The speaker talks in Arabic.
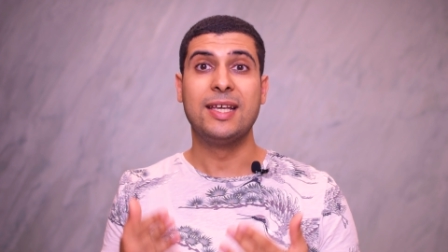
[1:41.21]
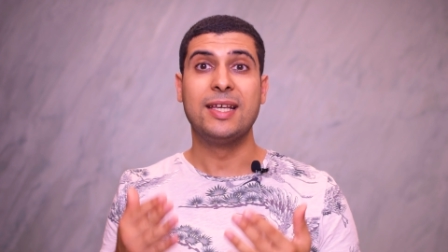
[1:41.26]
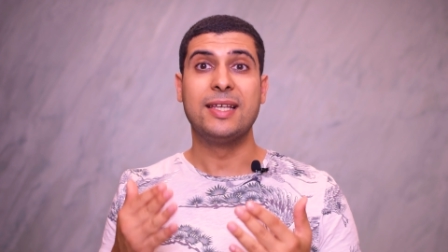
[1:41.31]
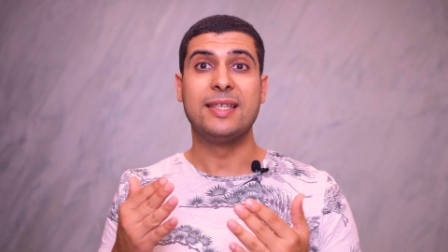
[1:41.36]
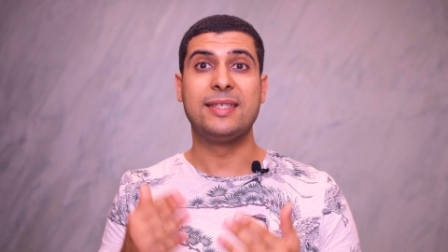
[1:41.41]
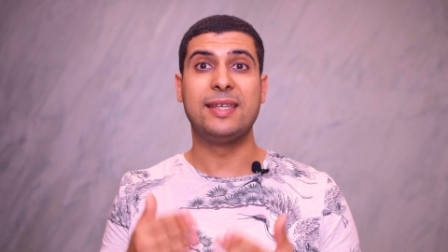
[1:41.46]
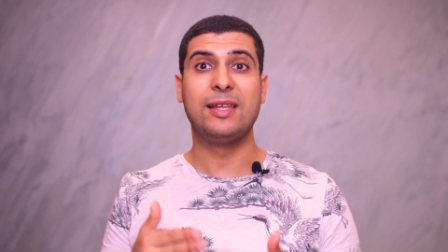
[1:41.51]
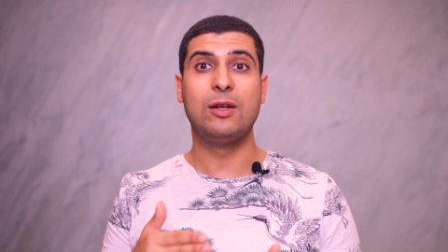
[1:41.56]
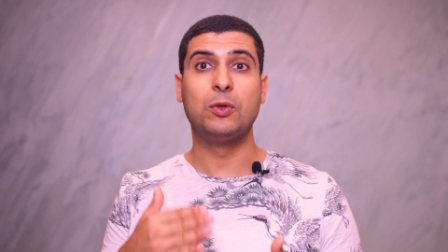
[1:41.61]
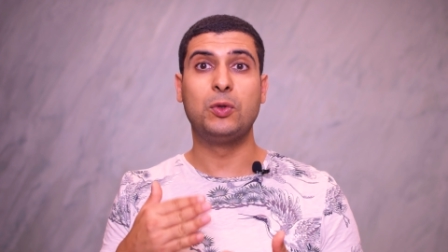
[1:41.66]

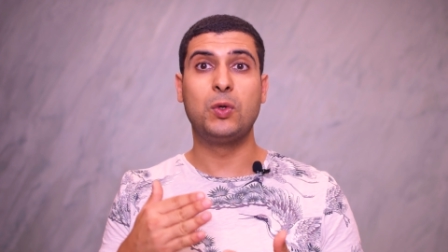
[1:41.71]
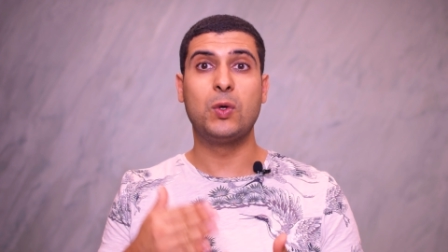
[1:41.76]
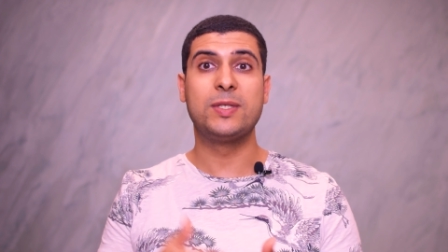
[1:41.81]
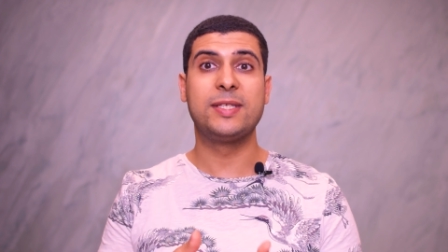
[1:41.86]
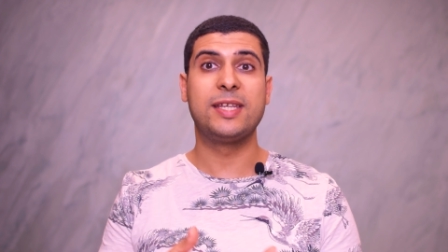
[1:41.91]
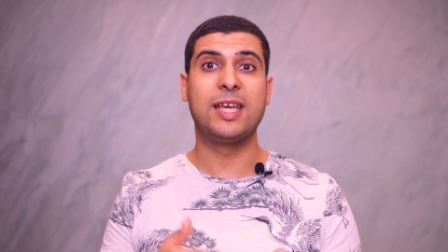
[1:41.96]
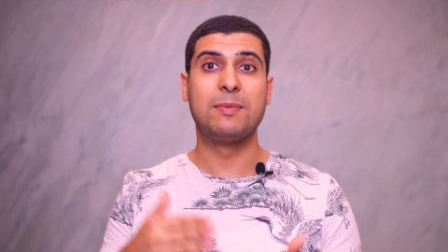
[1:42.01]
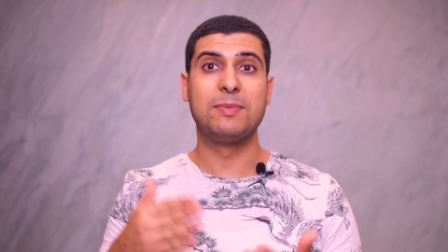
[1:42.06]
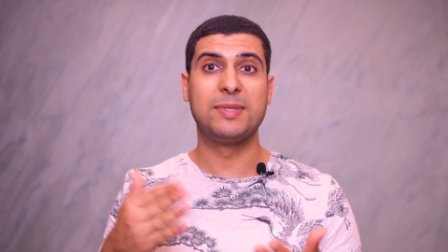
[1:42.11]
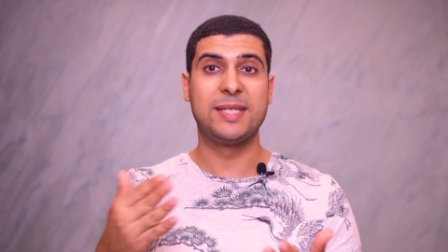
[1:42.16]
سي لو
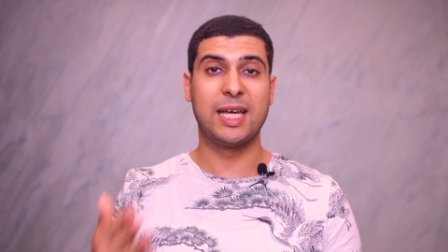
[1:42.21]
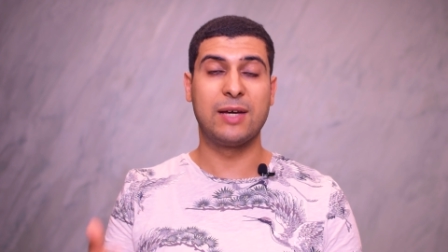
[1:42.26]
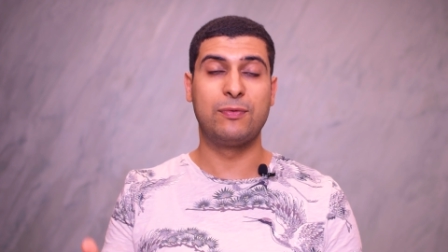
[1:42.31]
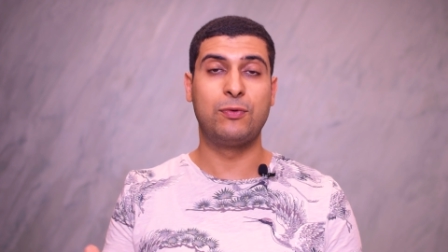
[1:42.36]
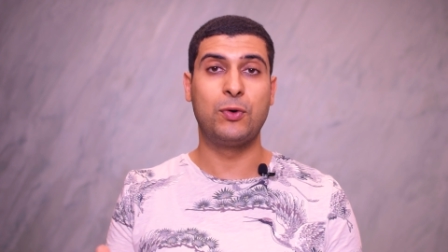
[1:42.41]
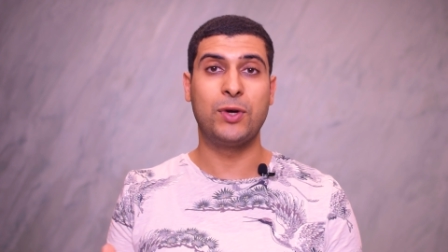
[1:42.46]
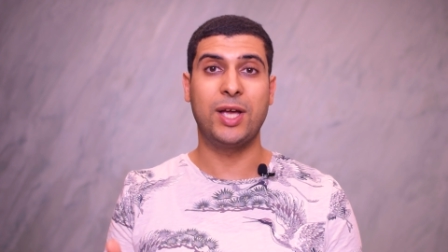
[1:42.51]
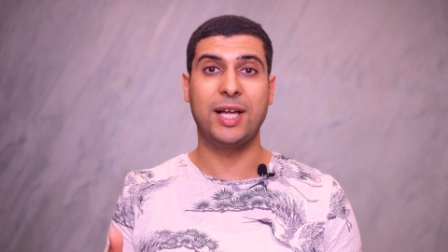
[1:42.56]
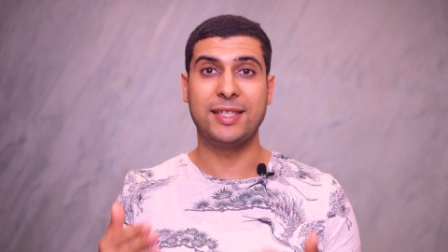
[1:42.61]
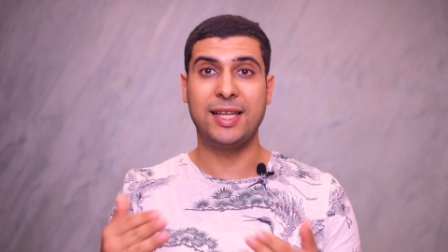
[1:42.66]
دوزيام
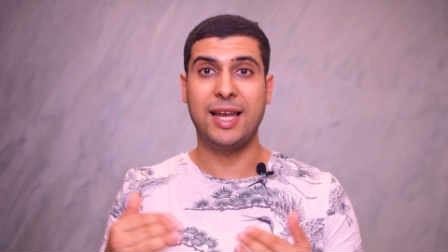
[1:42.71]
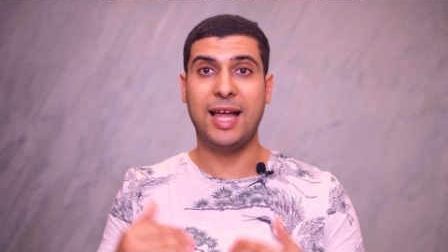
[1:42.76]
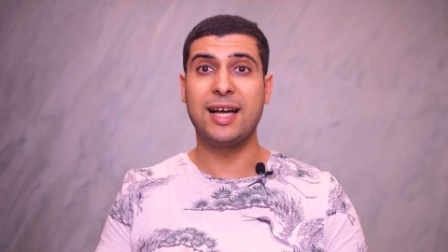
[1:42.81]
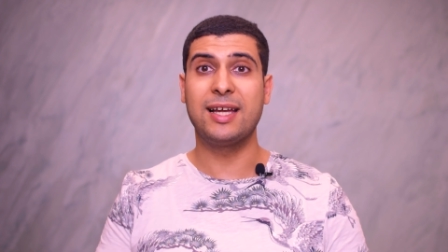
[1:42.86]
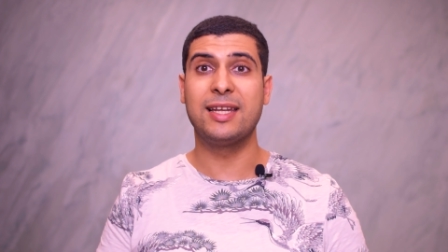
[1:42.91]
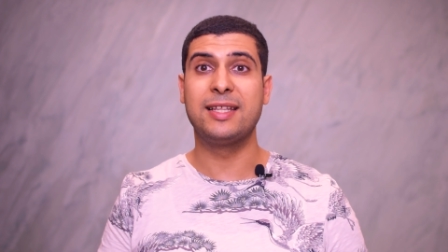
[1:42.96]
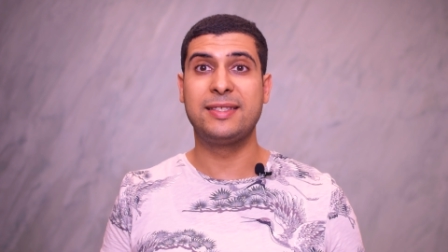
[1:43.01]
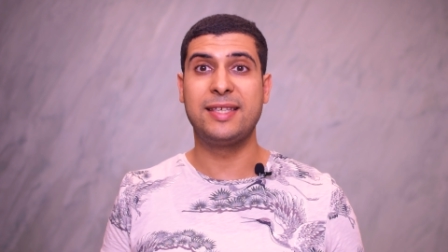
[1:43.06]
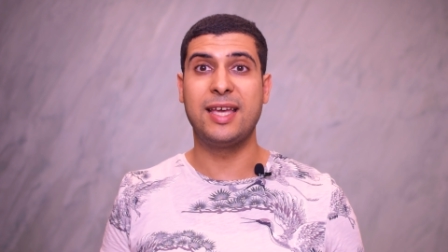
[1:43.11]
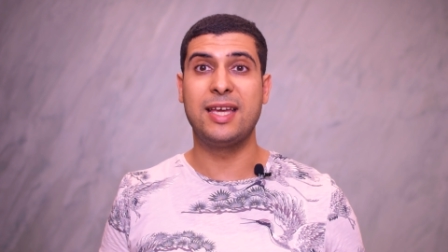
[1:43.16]
سيرفو يعني
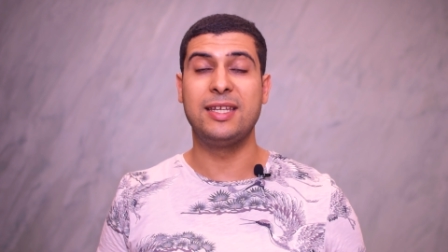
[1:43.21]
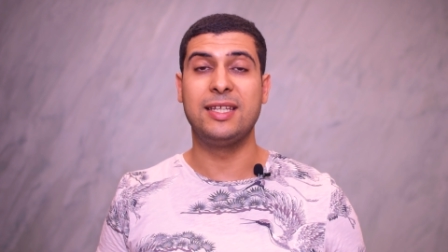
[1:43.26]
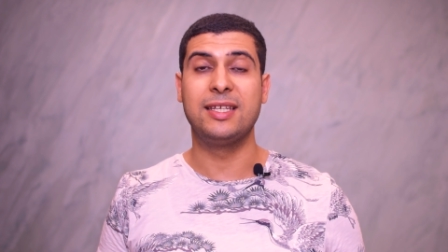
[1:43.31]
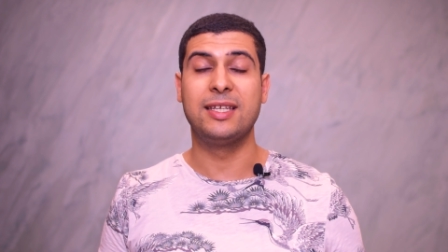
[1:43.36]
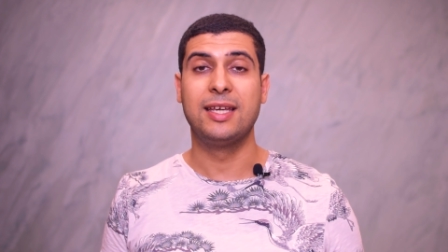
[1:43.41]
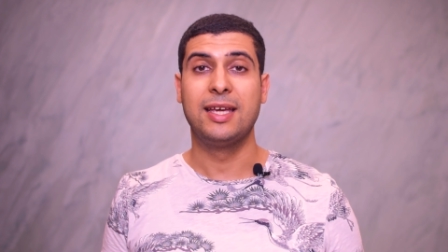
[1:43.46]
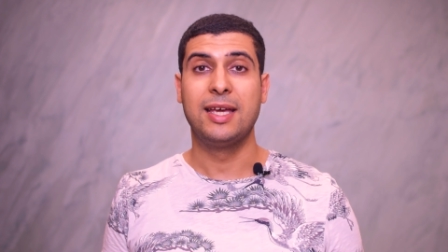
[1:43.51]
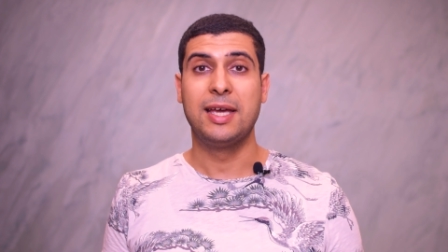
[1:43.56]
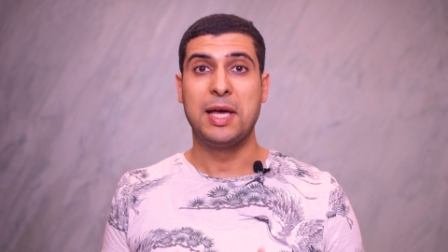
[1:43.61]
العقل الثاني